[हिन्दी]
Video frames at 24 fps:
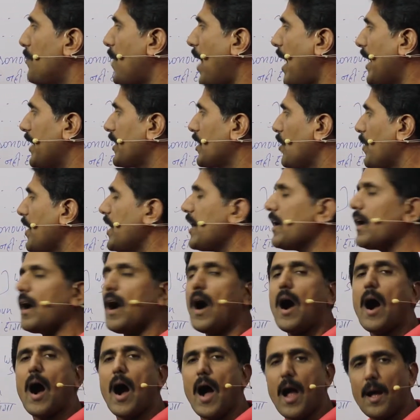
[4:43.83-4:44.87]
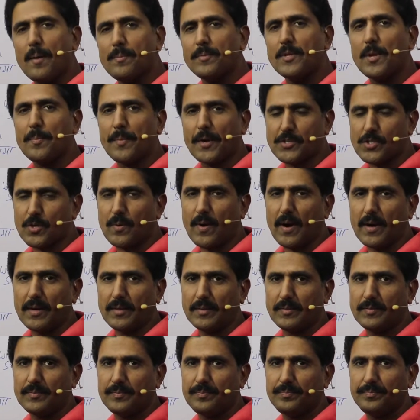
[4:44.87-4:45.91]
हैं बाय द वे आई एम दीपक
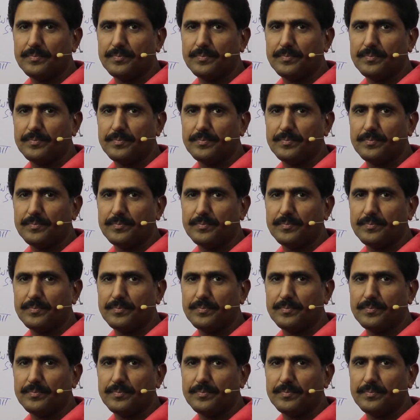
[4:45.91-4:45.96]
चौहान